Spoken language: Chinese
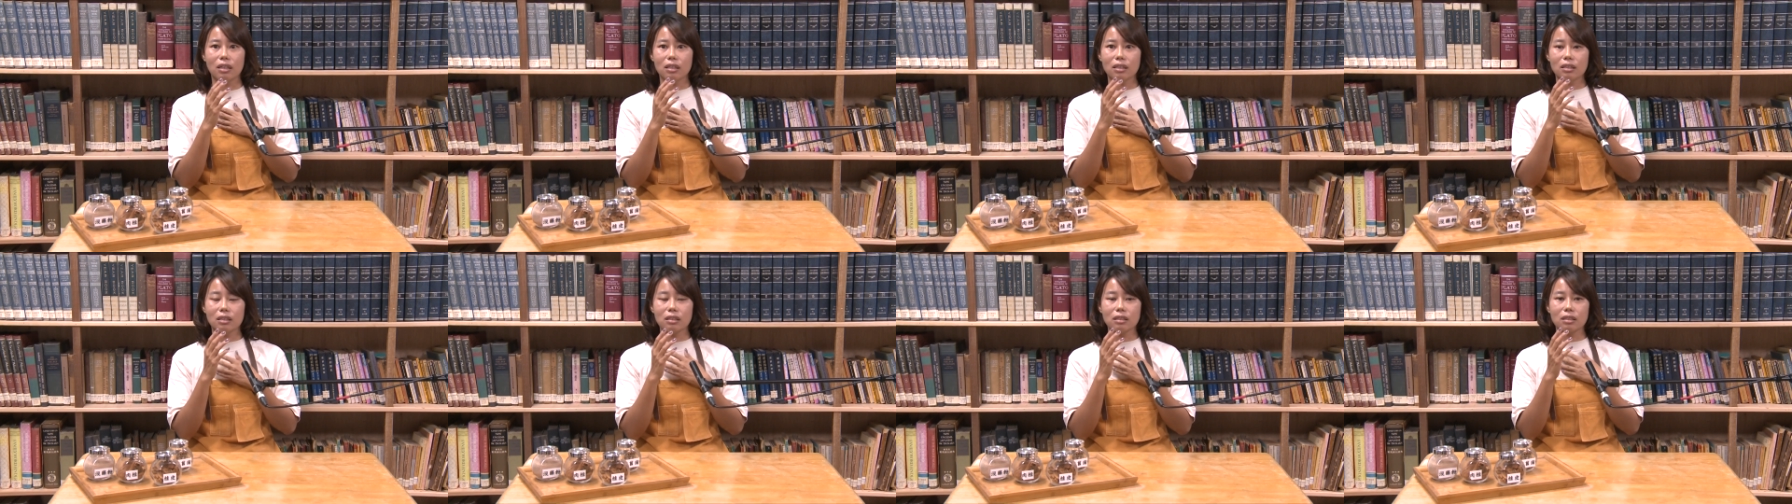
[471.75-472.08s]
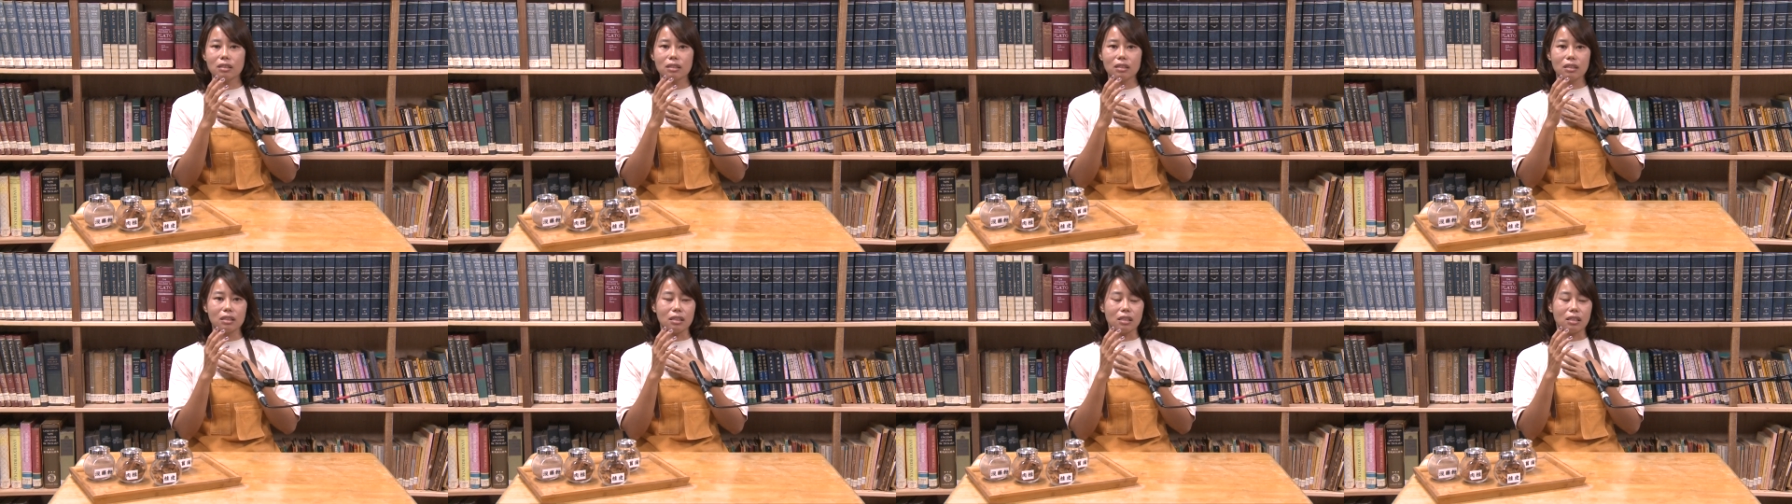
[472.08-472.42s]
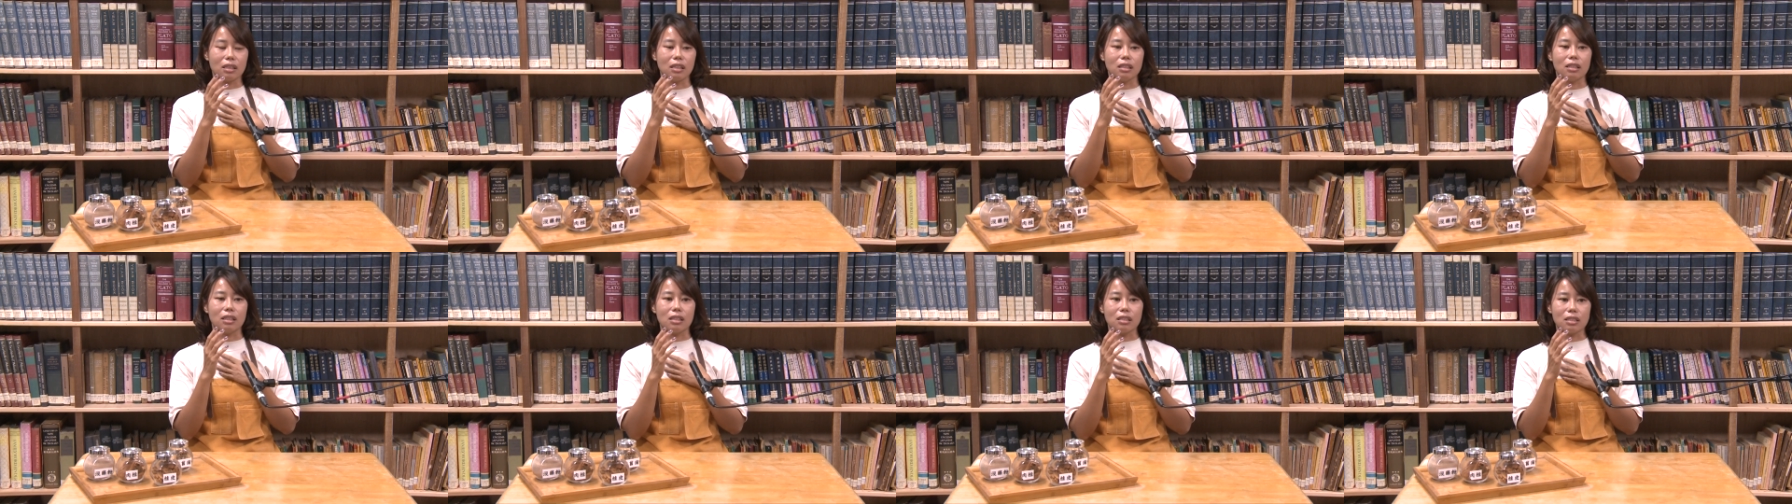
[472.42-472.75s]
这这个
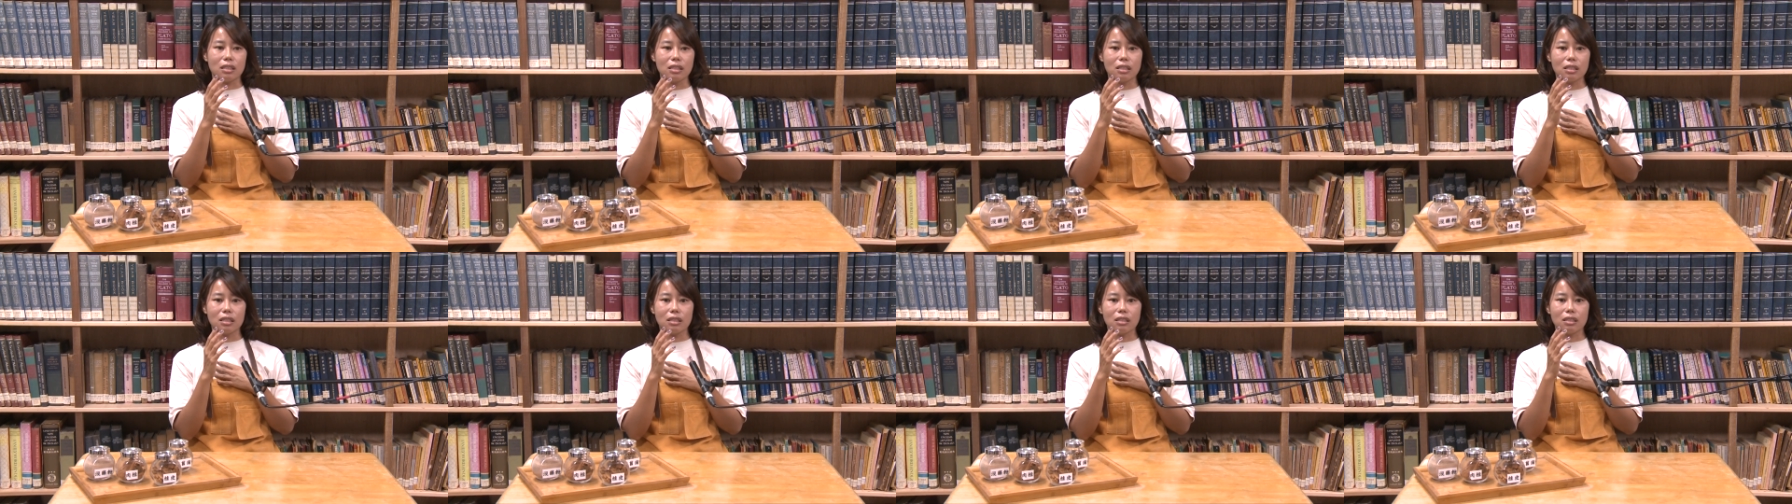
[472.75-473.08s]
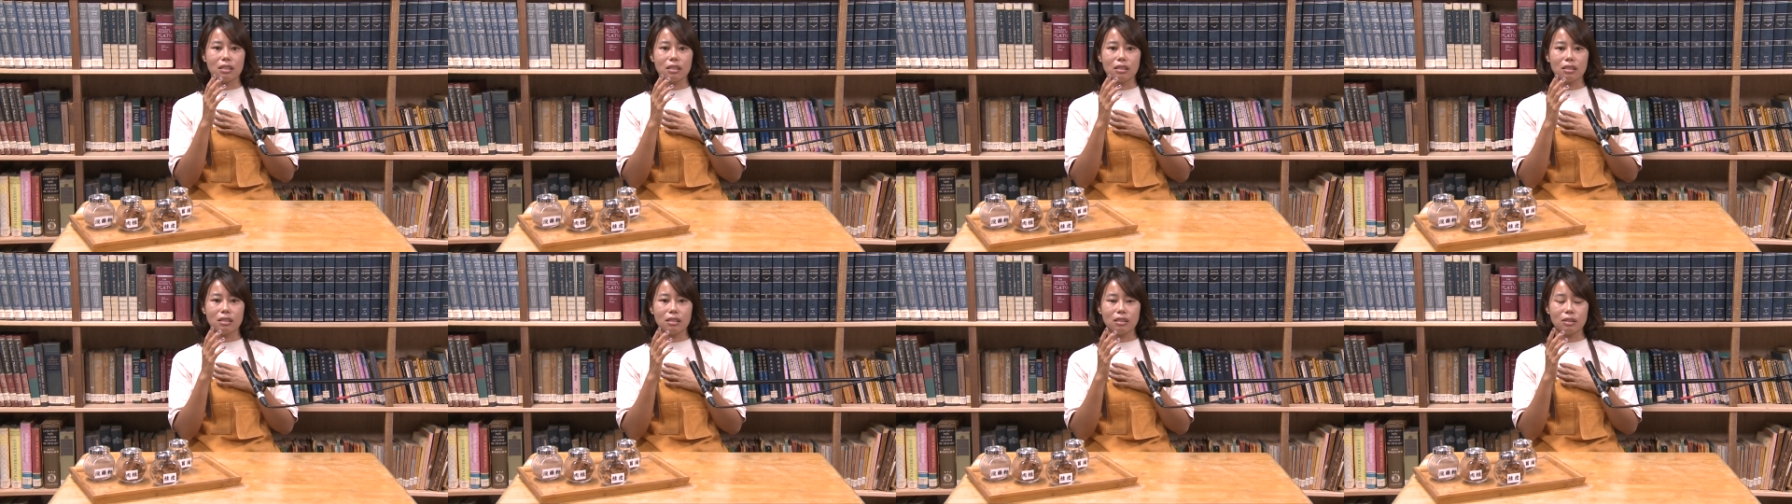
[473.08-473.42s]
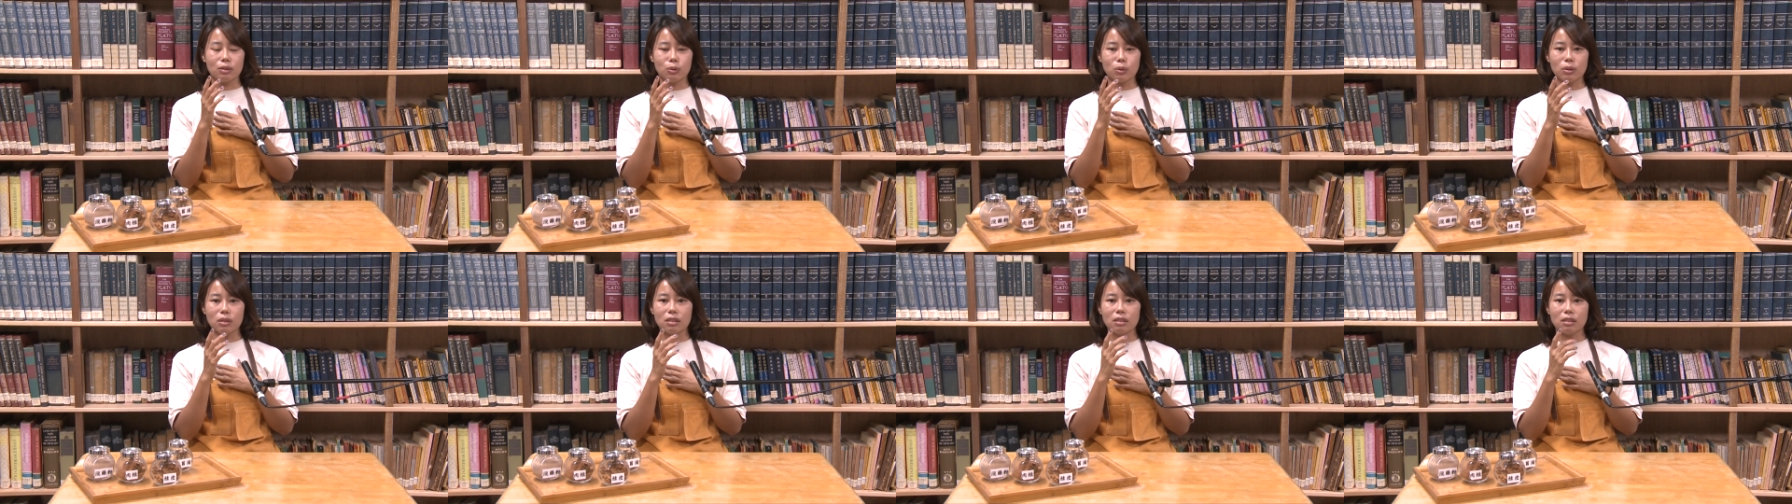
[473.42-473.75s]
可能是
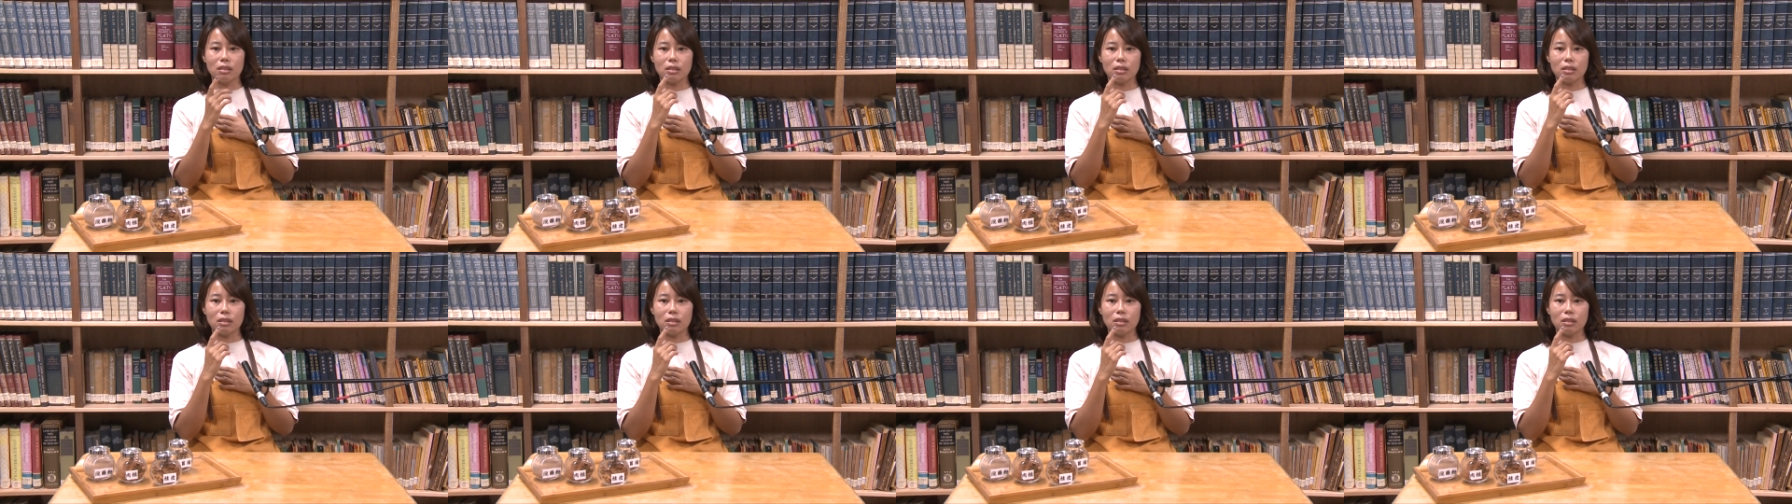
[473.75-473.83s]
就是